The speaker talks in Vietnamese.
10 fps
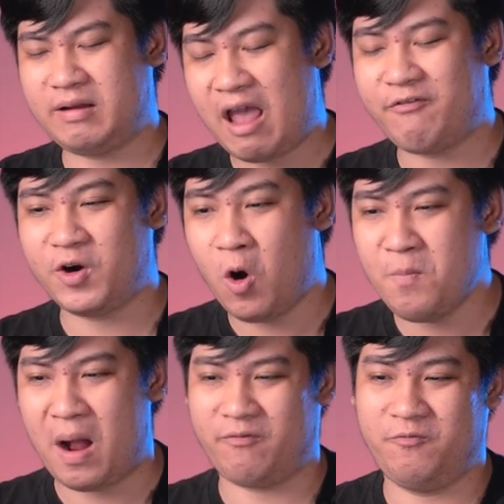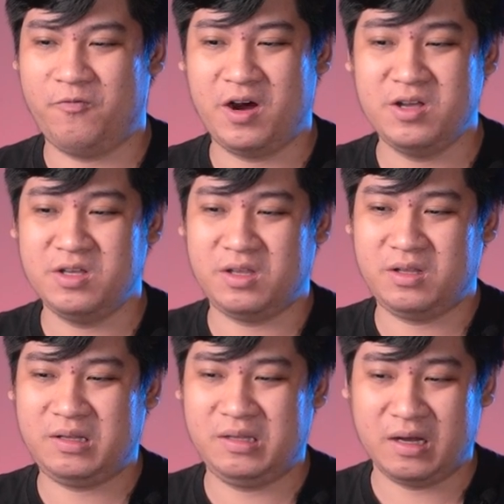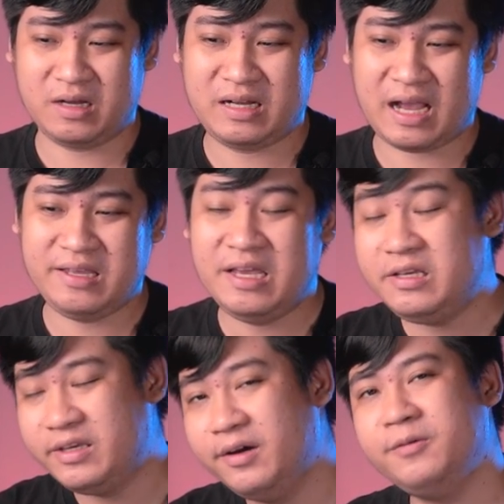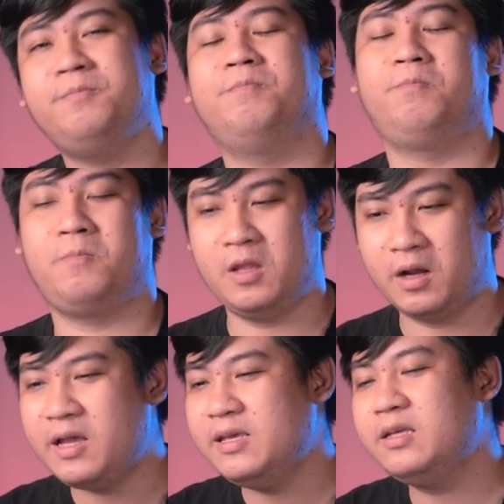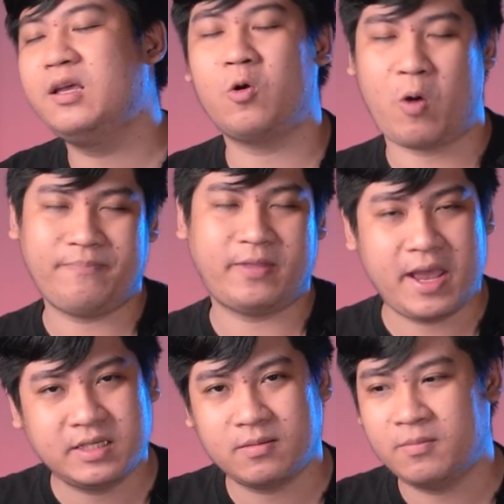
đang phải đối mặt với những cái di chứng những cái di chứng của FTX